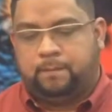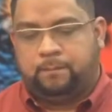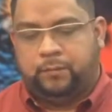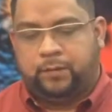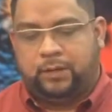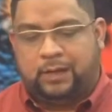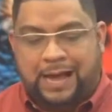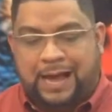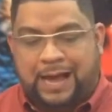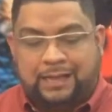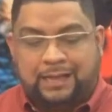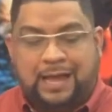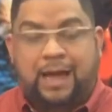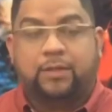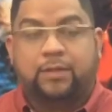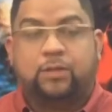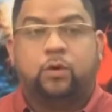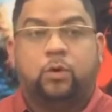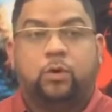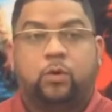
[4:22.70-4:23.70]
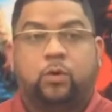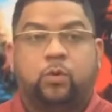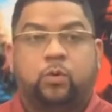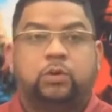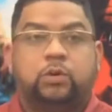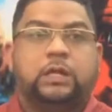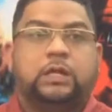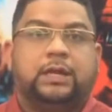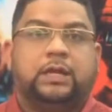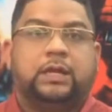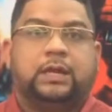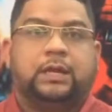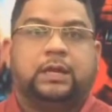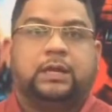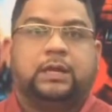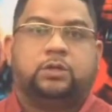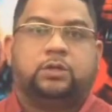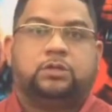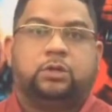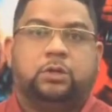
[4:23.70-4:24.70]
ha dado unas
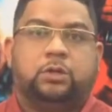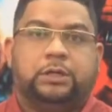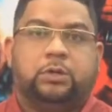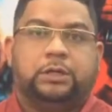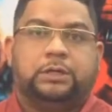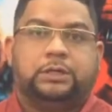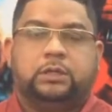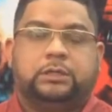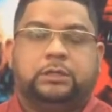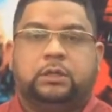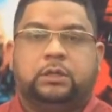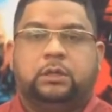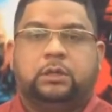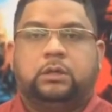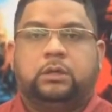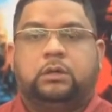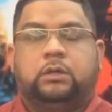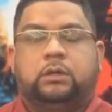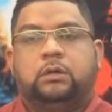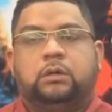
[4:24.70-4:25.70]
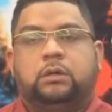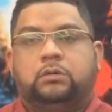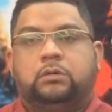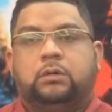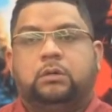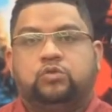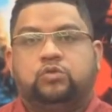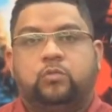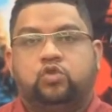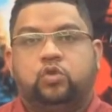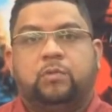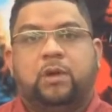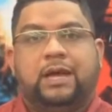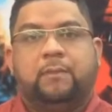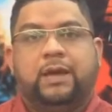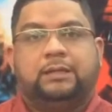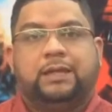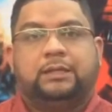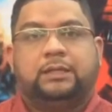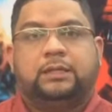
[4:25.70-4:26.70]
declaraciones
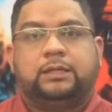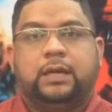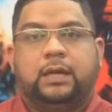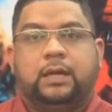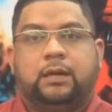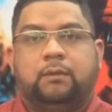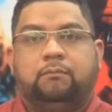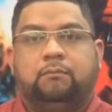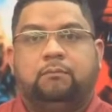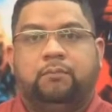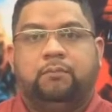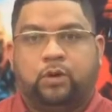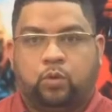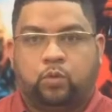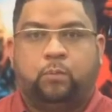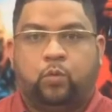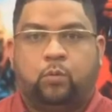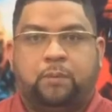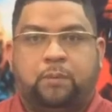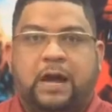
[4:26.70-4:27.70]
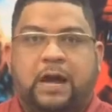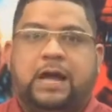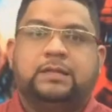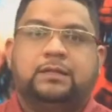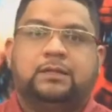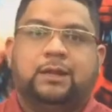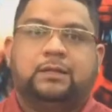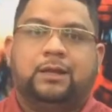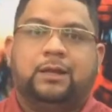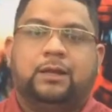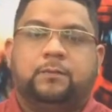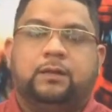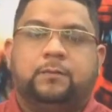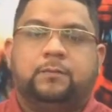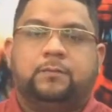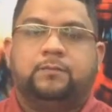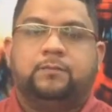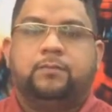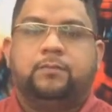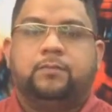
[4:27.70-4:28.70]
sumamente preocupantes,
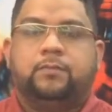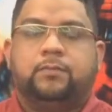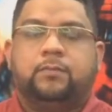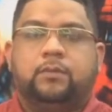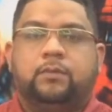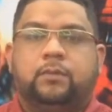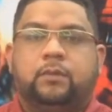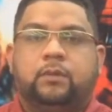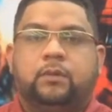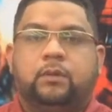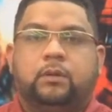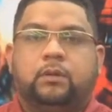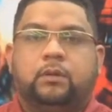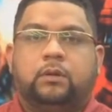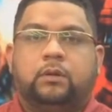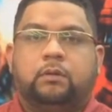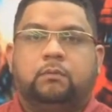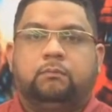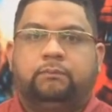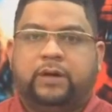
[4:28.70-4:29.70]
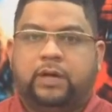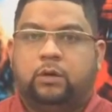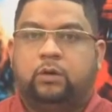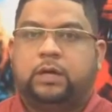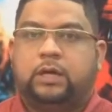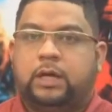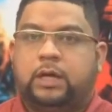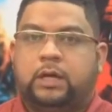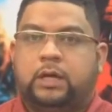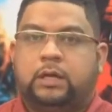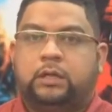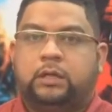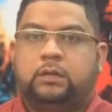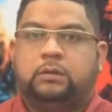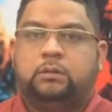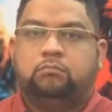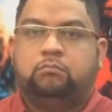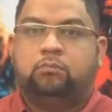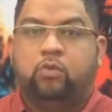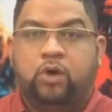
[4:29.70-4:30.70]
pero que
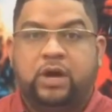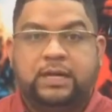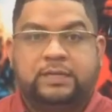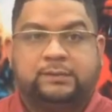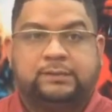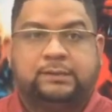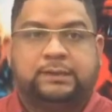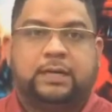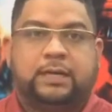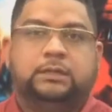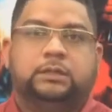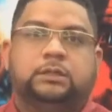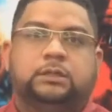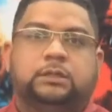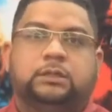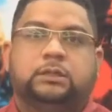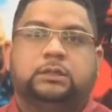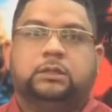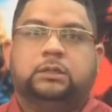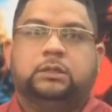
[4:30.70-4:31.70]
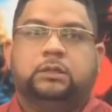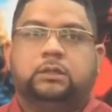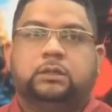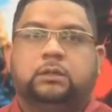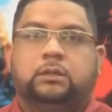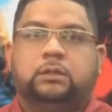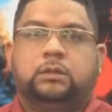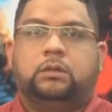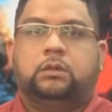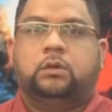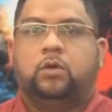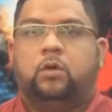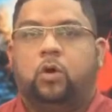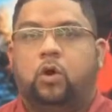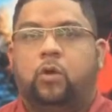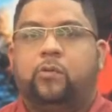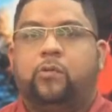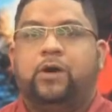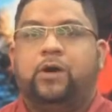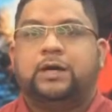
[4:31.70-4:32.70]
muestran
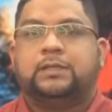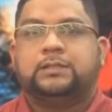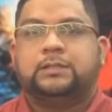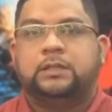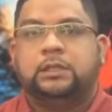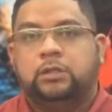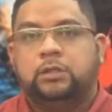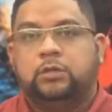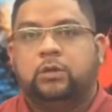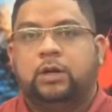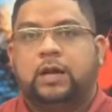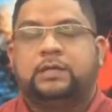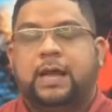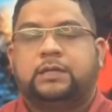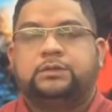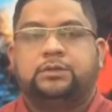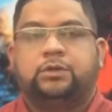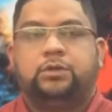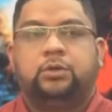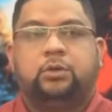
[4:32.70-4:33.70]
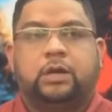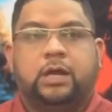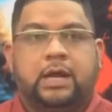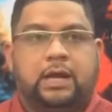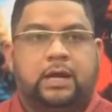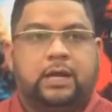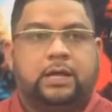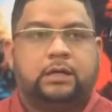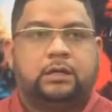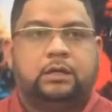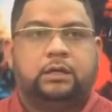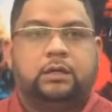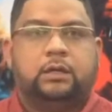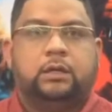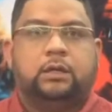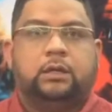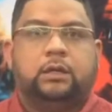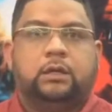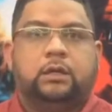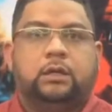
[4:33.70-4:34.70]
cómo ha sido el accionar
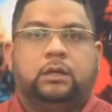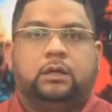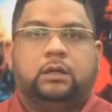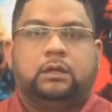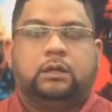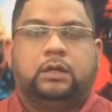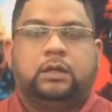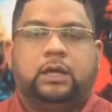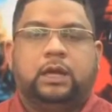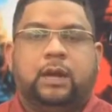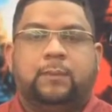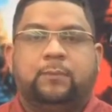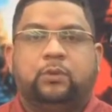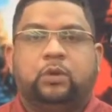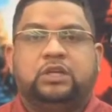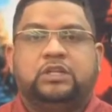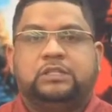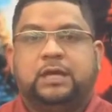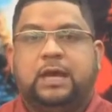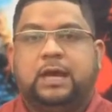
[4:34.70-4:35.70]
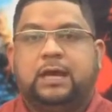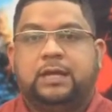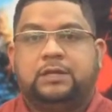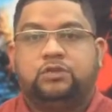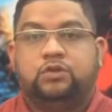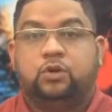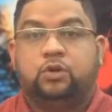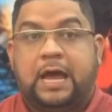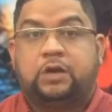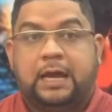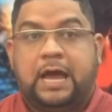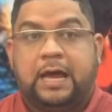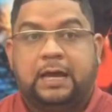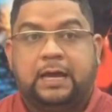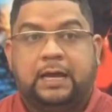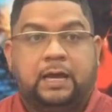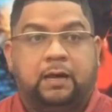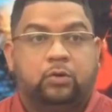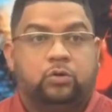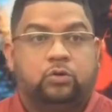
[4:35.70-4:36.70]
de la Policía Nacional
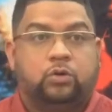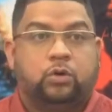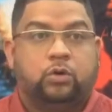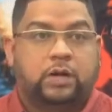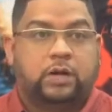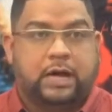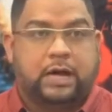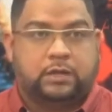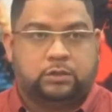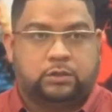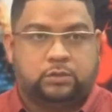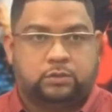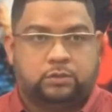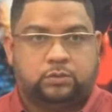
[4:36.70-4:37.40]
en algunos casos.